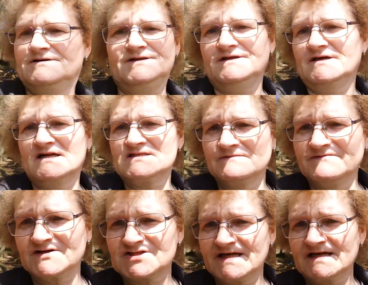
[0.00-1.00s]
Ideal zum
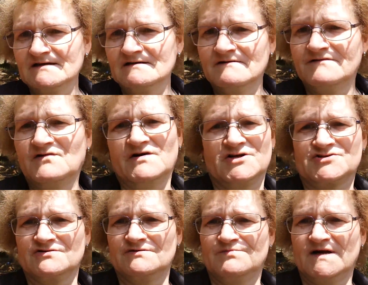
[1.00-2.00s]
Verstecken, vorher
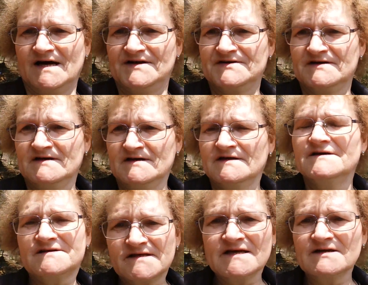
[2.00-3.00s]
schon geplant.
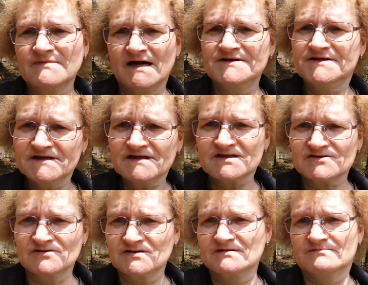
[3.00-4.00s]
Ich denke mal, in die
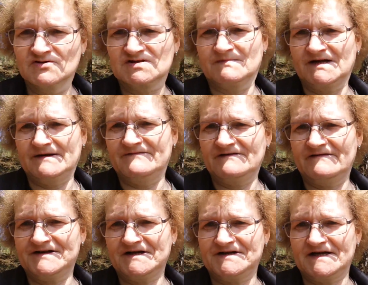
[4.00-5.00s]
Richtung muss man einfach
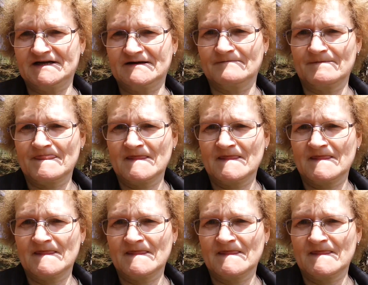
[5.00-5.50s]
weiterdenken.